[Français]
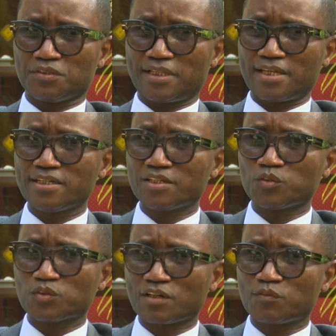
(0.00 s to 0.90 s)
d'ailleurs,
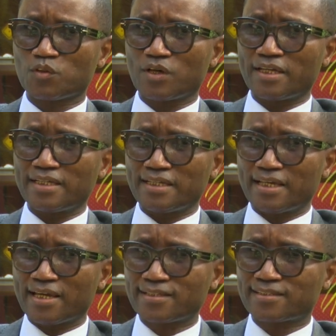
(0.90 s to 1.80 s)
nous avons
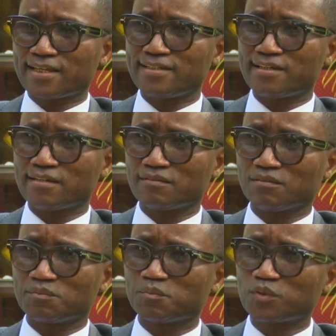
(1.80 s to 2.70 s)
essayé
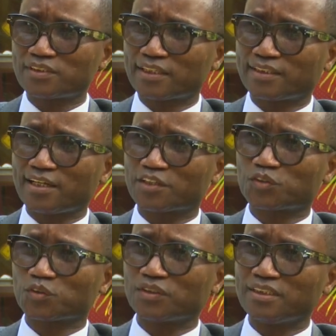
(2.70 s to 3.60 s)
pour cette
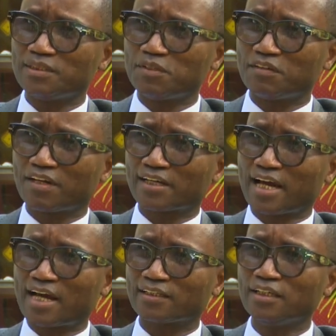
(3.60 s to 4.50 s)
élection de
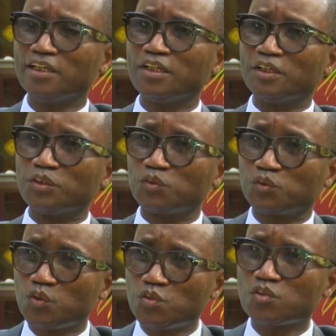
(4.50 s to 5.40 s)
2024
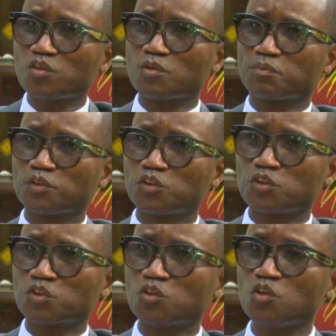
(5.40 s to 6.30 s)
d'unir
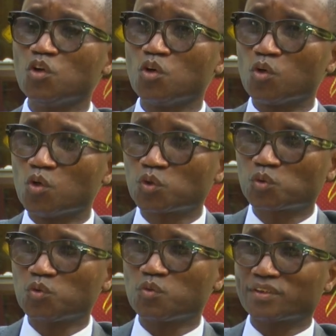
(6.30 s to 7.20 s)
l'opposition
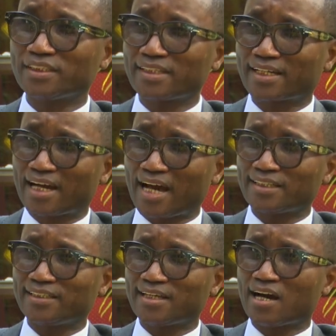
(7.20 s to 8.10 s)
autour d'un
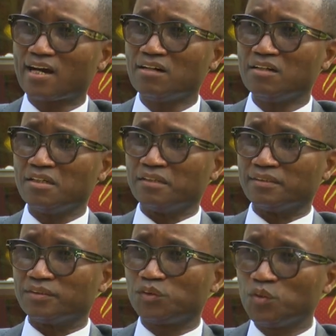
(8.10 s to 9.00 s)
candidat
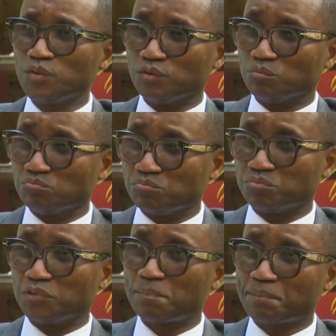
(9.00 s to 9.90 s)

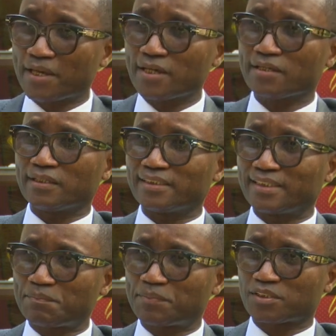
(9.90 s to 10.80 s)
de paix,
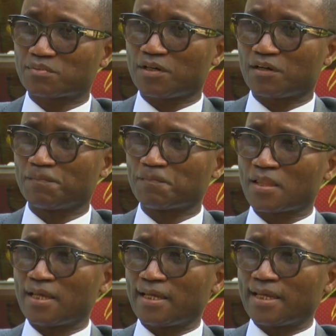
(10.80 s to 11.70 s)
d'apaisement.
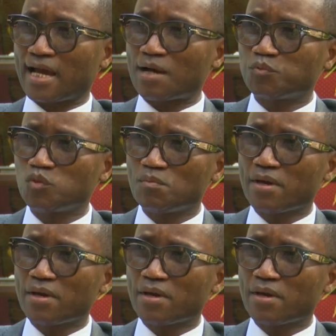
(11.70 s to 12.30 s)
Et Abdoul